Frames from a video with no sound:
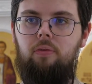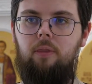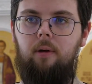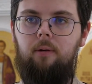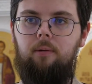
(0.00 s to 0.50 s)

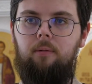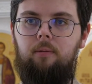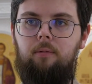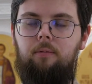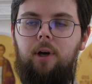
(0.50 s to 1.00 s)

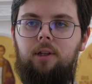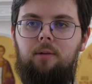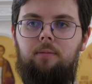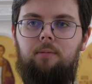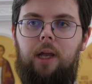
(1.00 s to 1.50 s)
в
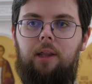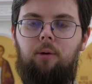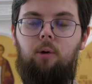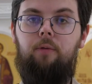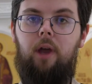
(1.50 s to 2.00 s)
этом нет
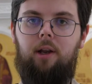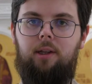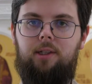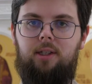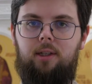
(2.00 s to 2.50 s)
никакой
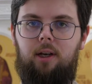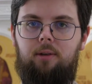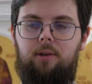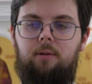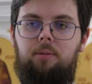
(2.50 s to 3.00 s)
уверенности, да,
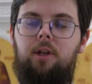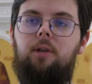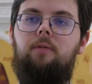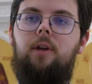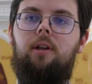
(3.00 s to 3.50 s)
то есть вообще
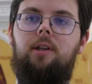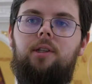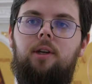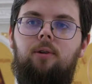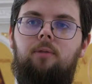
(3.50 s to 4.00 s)
нет
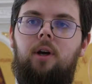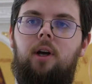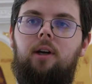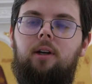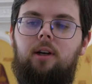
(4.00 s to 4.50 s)
уверенности о том,
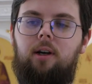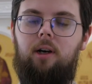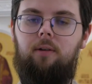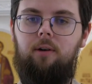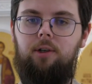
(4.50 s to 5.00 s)
как,
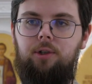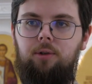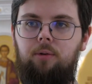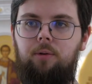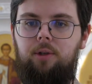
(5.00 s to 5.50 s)
э,
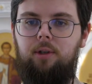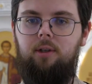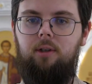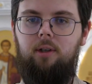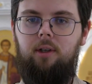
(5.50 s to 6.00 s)
что вот,
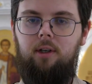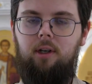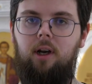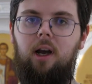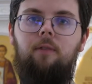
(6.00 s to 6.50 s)

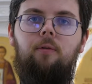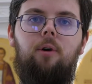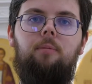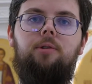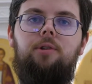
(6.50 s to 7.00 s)
какая
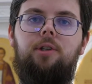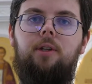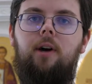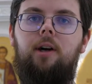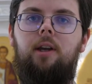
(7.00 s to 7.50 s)
форма
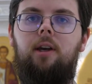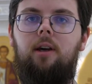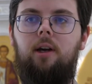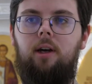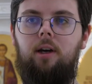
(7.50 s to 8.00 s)
существования
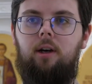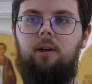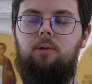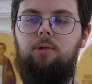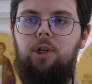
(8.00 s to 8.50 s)

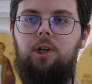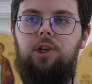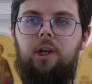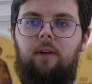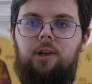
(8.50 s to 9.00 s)
а, души
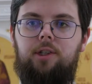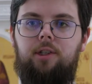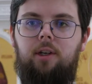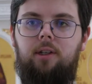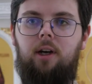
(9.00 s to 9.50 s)

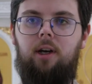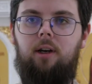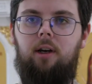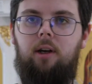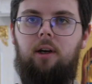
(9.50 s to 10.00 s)
человеческой,
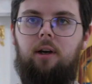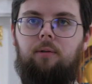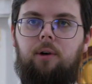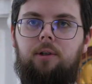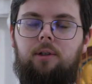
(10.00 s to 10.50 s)
да,
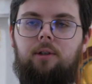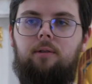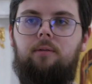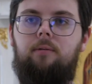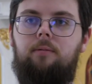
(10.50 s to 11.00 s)
вот, э,
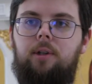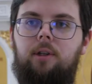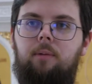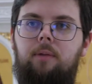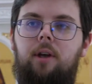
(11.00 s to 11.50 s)
в
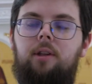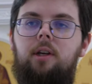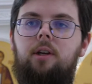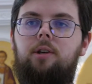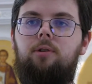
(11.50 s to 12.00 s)
этот момент.
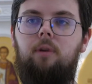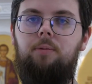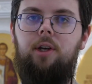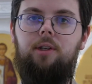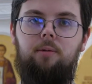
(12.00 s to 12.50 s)
И что
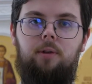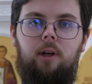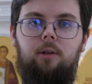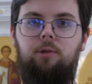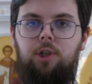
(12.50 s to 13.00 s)
вообще, собственно
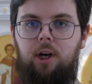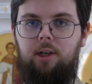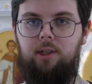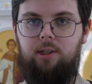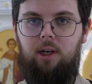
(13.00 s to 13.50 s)
говоря, душа
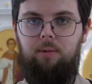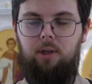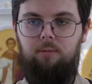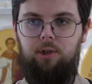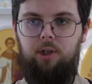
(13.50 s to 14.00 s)
здесь, да,
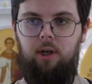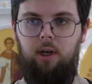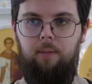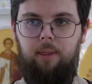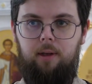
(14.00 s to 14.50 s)
потому что
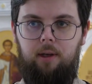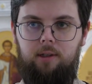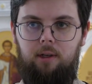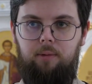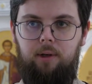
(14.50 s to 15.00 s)

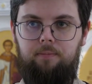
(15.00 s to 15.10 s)
если мы